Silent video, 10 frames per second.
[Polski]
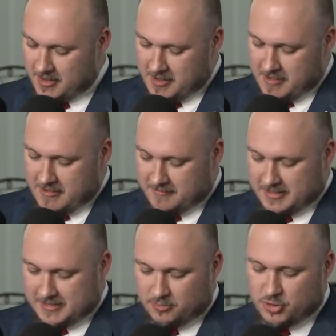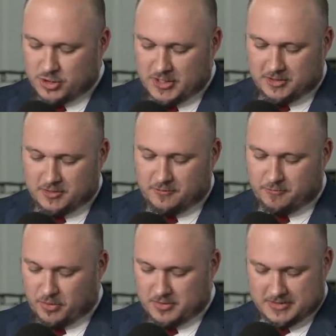E, wskazał, że średnio w
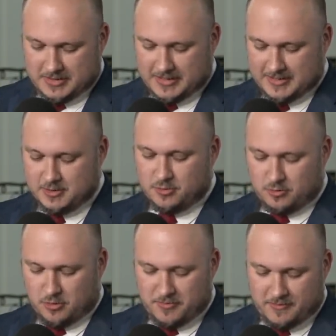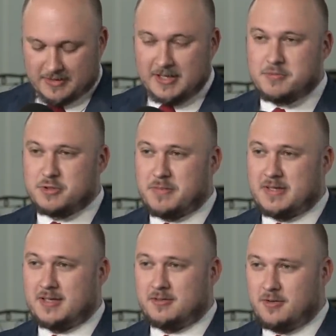Polsce na 100 obywateli
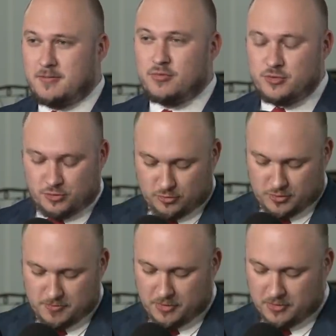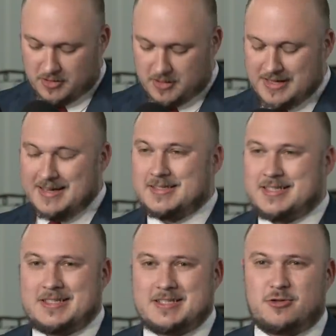przypada 2,5 sztuki broni,
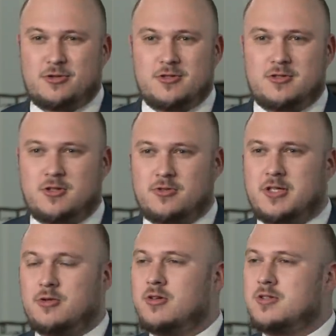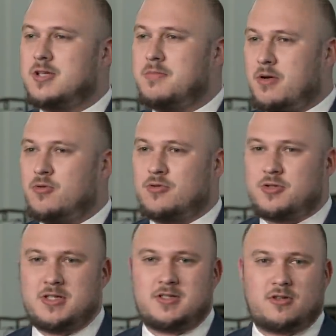zaś dla sąsiadującej
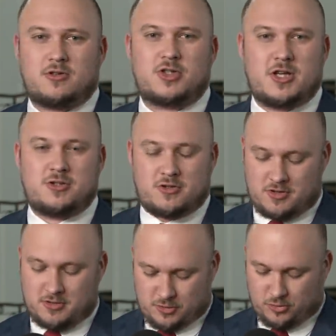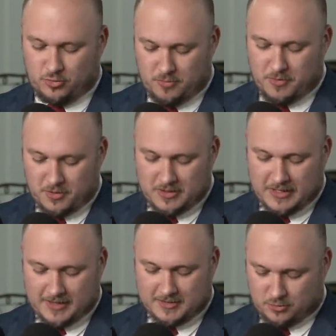Białorusi jest to 6 sztuk broni
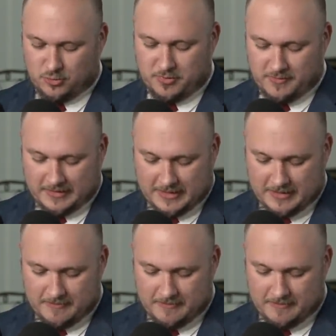na 100 obywateli.